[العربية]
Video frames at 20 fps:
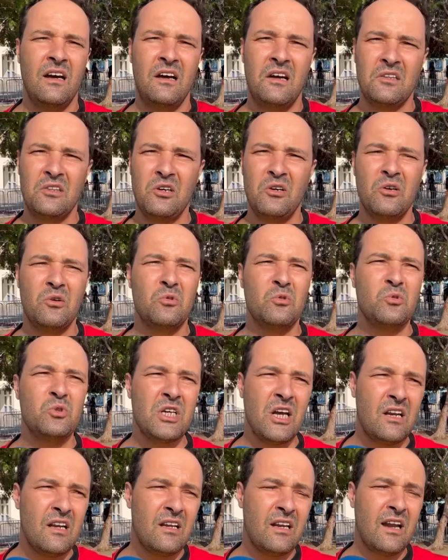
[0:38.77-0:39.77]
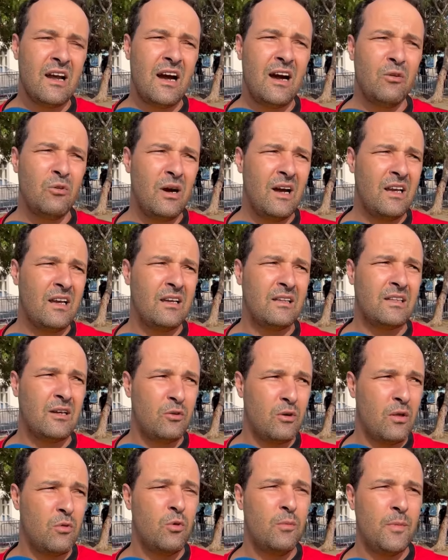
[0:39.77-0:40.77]
دونك آه، وان شاء الله نلقاو احنا
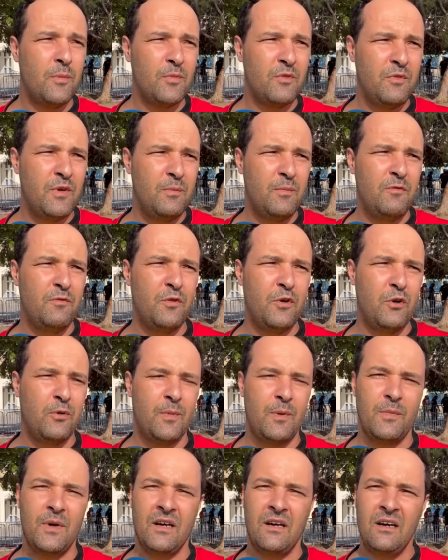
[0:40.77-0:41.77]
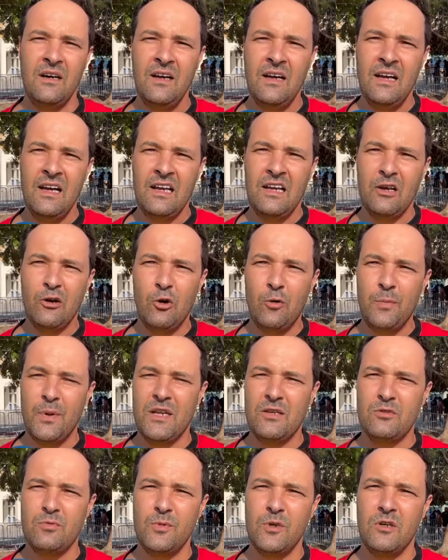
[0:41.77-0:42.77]
توا هذوما متفاهمين فيهم اما لي
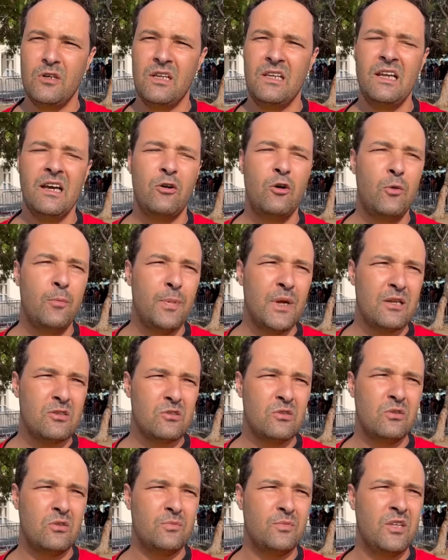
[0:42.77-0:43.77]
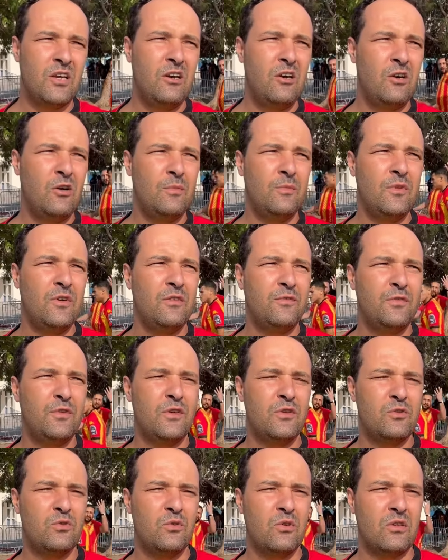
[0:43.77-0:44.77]
رومبلاسمون لي رومبلاسون نتاعهم
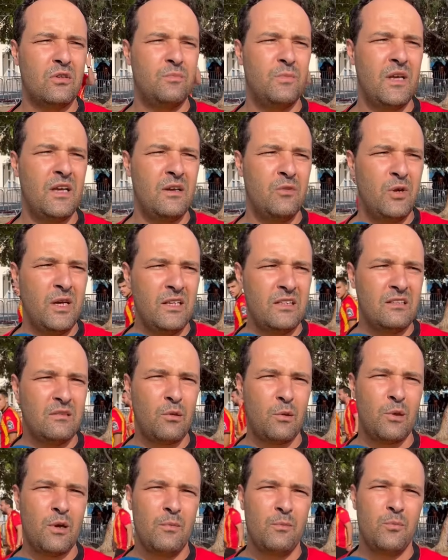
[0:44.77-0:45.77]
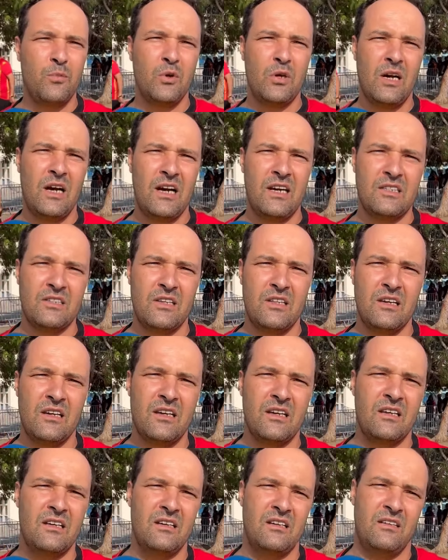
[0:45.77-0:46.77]
في صوره ما واحد يتضرب ولا حاجه
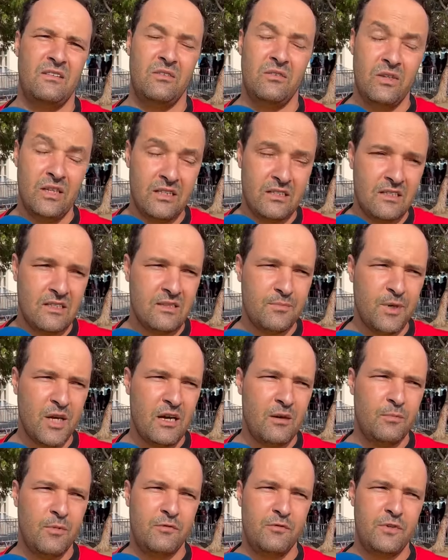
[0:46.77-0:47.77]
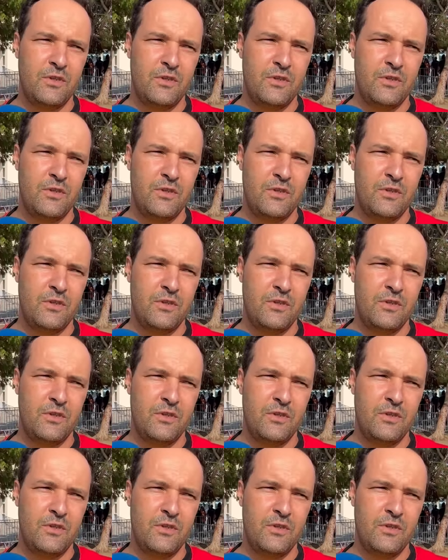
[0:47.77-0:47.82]
هذاك واحد لازم يخمم